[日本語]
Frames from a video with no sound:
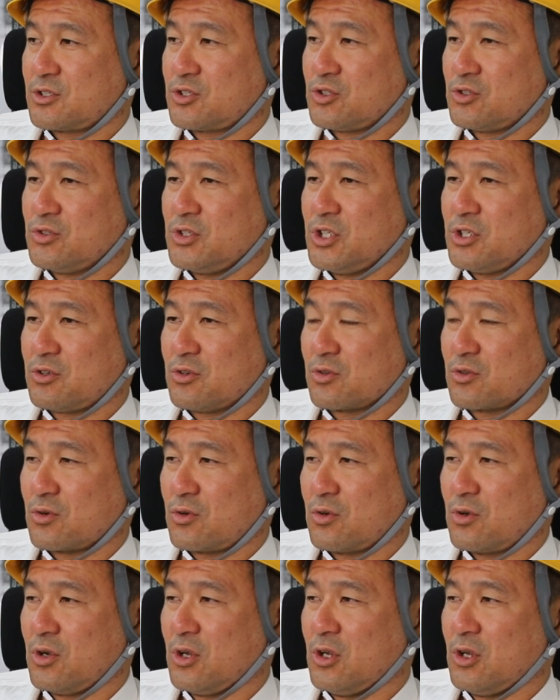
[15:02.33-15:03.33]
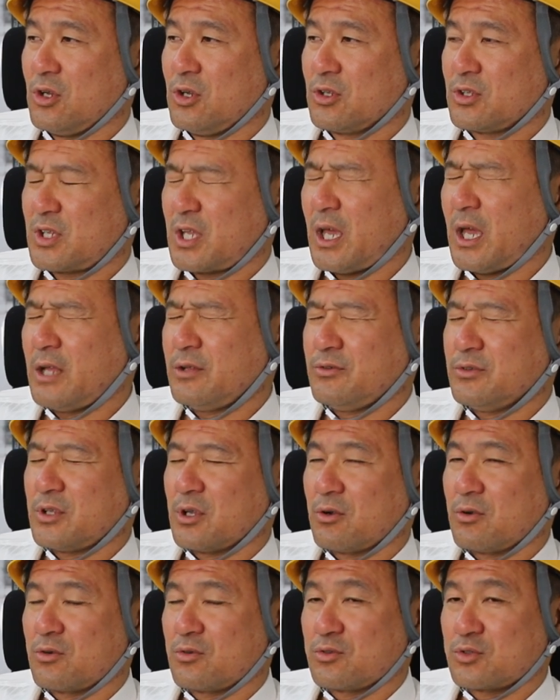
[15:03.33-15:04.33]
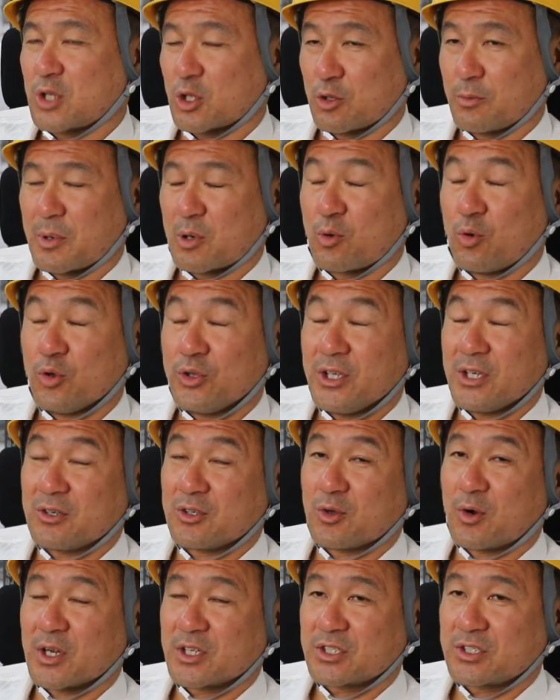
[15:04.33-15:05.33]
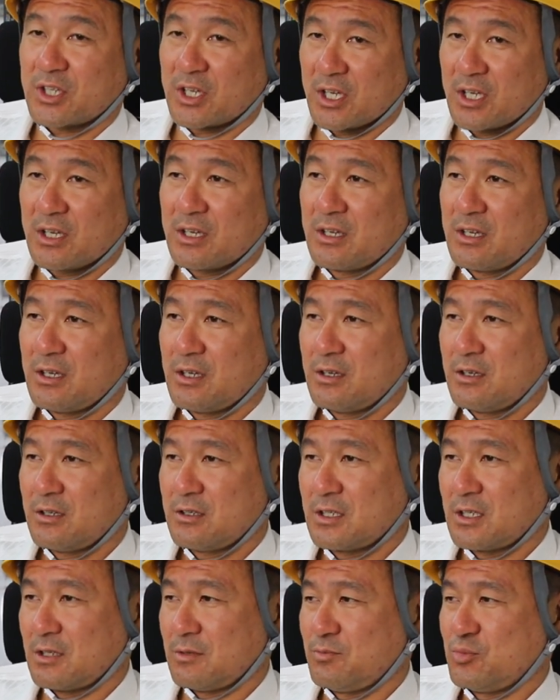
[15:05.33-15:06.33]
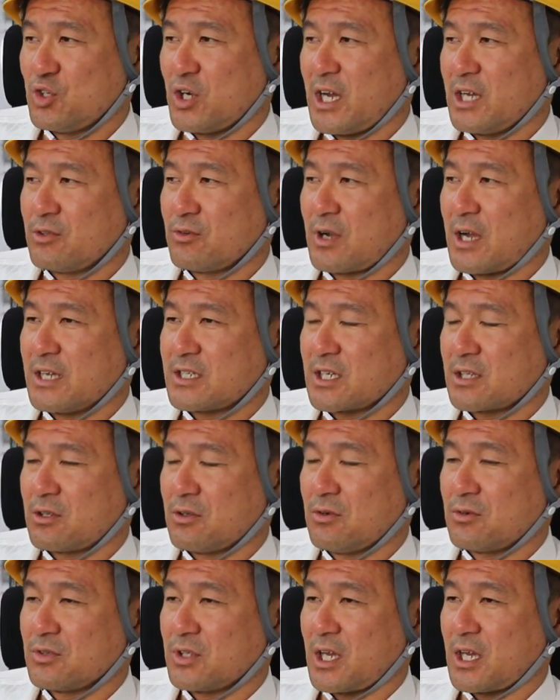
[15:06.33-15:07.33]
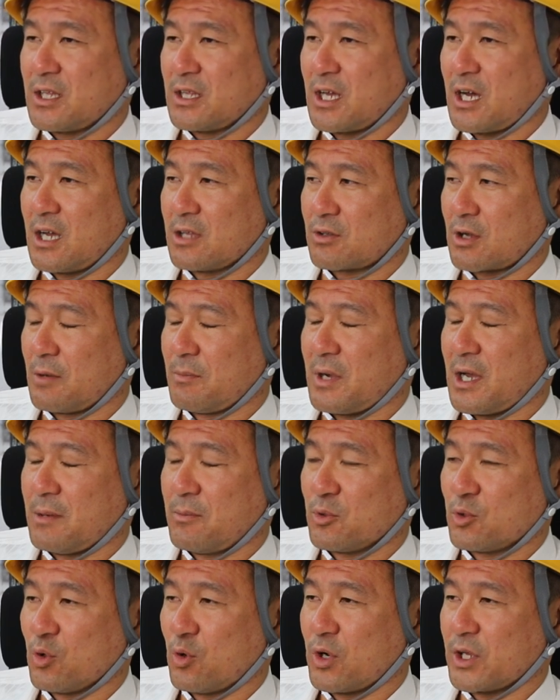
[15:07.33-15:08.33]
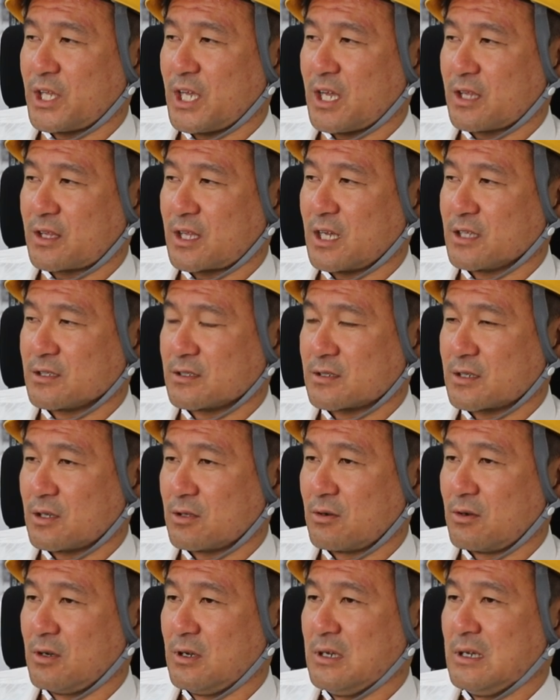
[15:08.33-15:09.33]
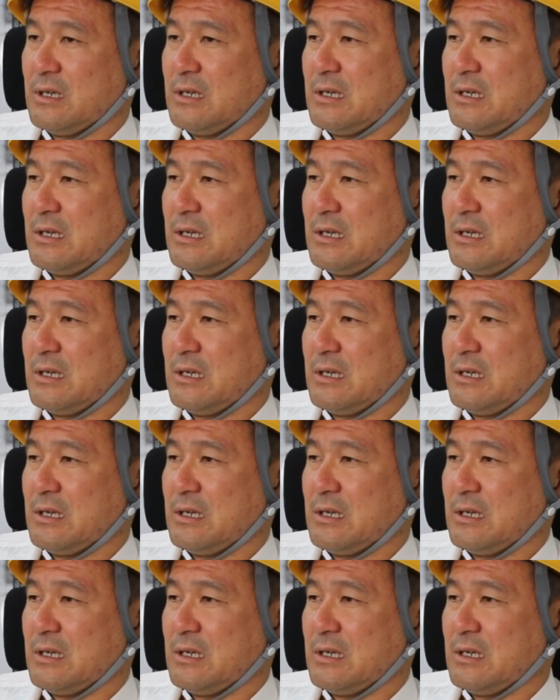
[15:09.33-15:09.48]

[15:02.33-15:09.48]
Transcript: あ10人区のところ手抜いて例えば5人区で終わらしくてねだって歩合の会社ってよくないなとか前も動画でやったんですけど